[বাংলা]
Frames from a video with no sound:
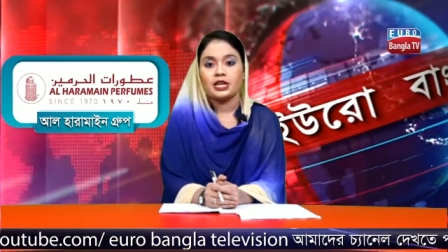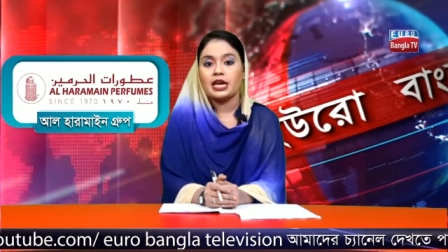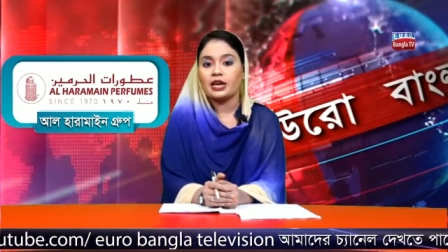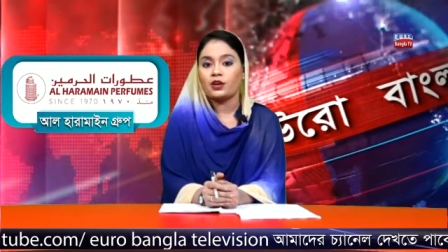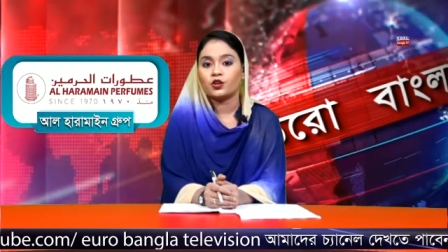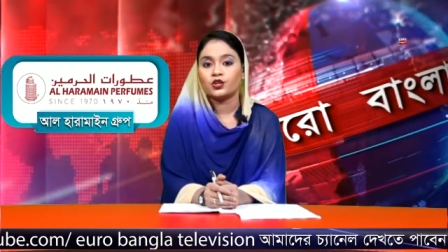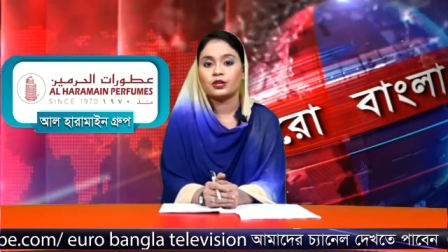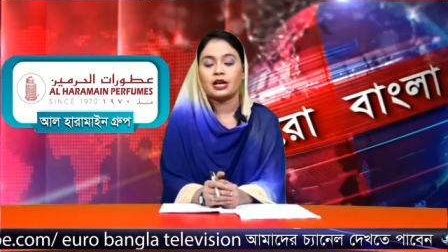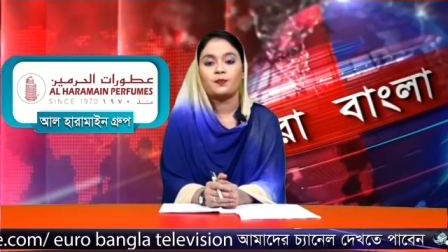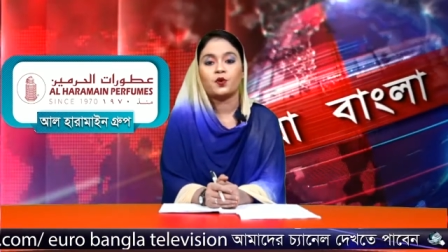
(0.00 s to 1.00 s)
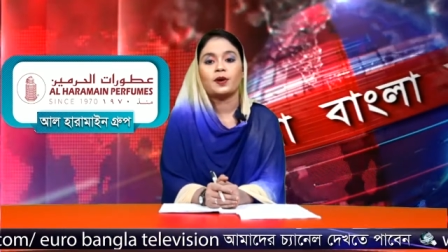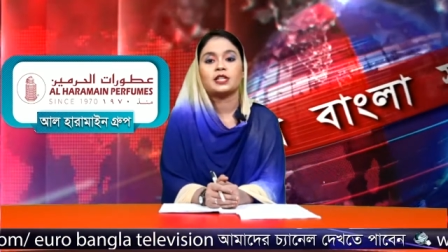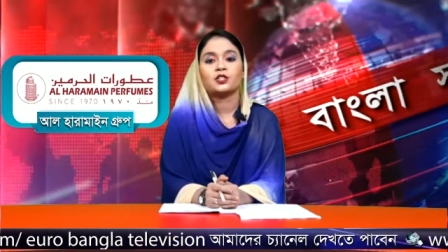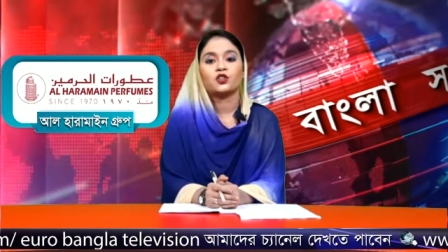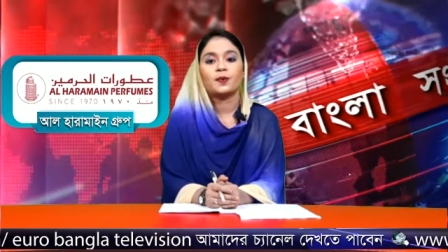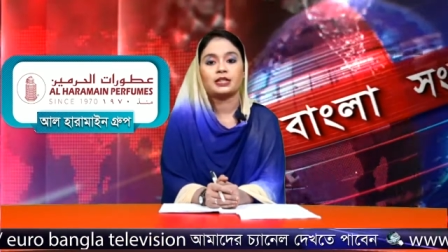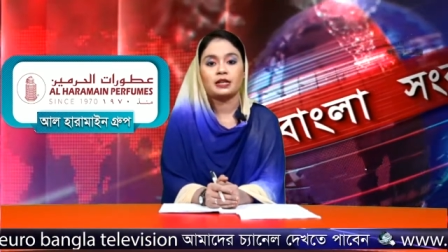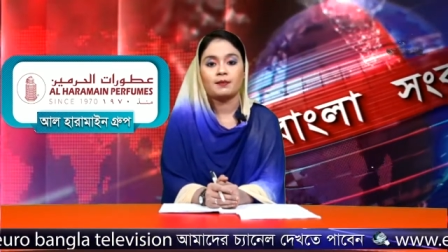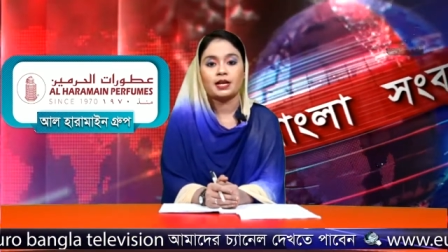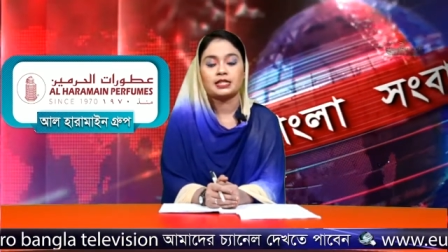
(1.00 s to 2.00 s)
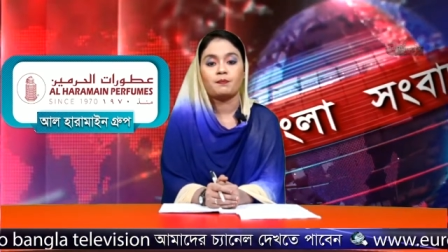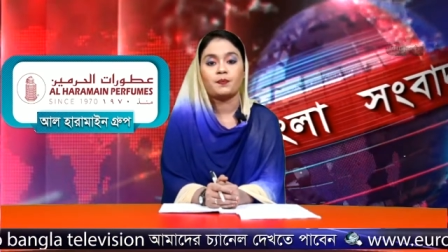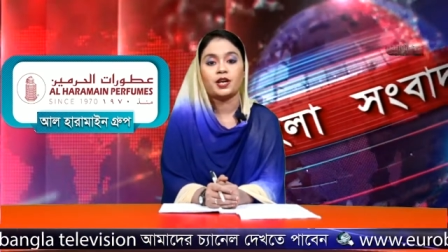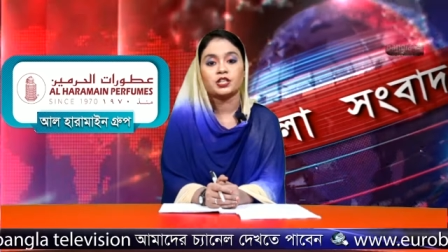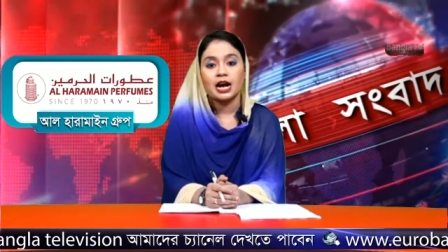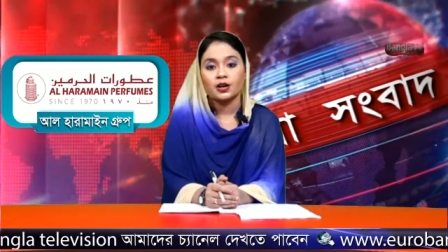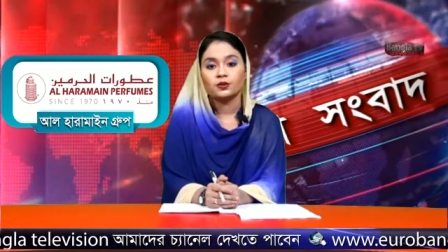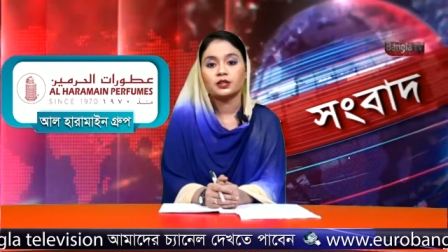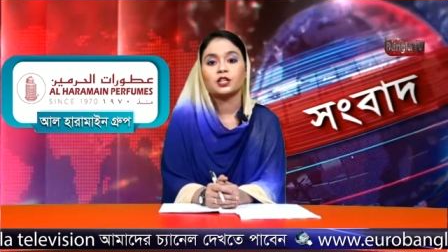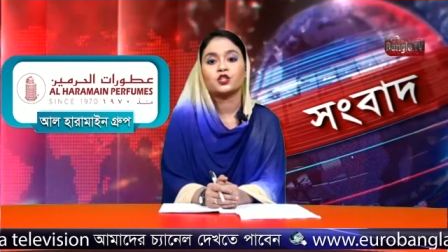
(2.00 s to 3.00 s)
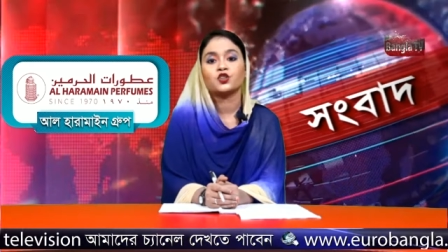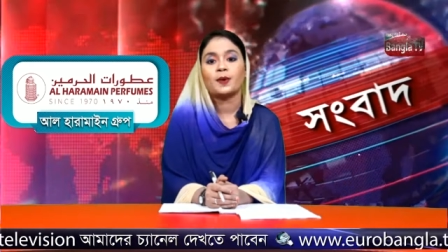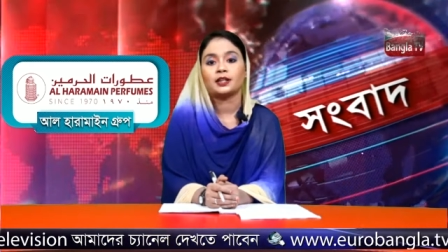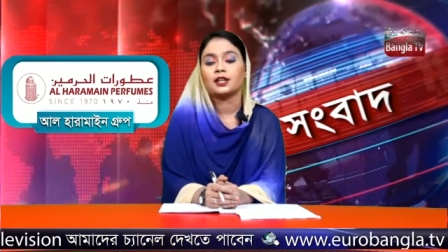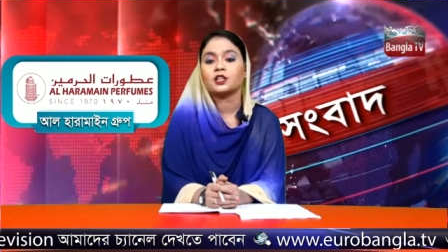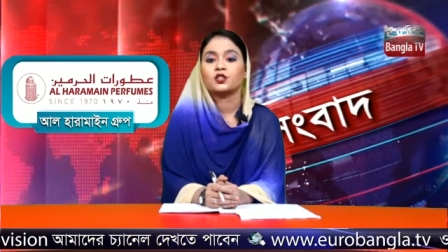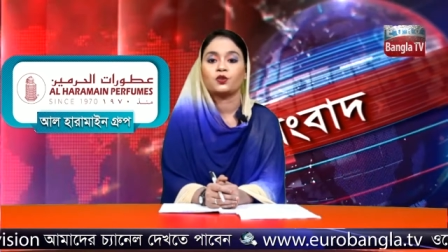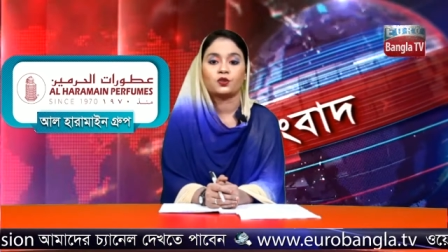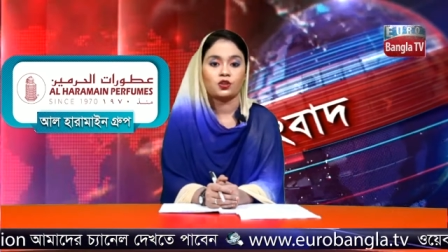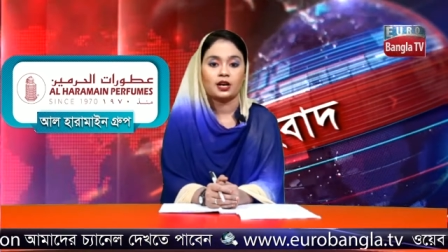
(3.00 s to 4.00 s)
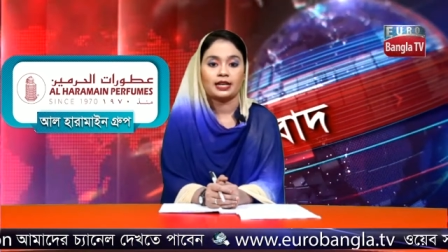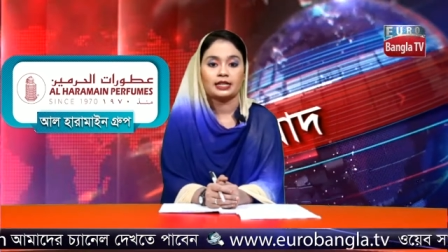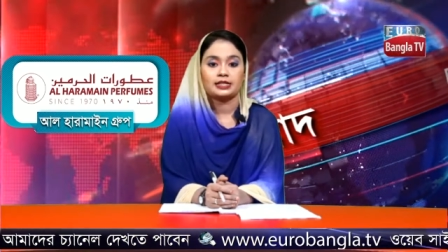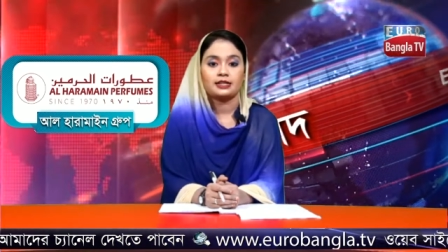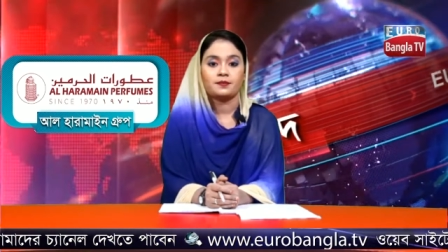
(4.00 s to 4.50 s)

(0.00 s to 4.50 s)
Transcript: এ ঘোষণায় প্রবাসী শ্রমিকদের মাঝে বেশ আনন্দের সুবাতাস লক্ষ্য করা গেছে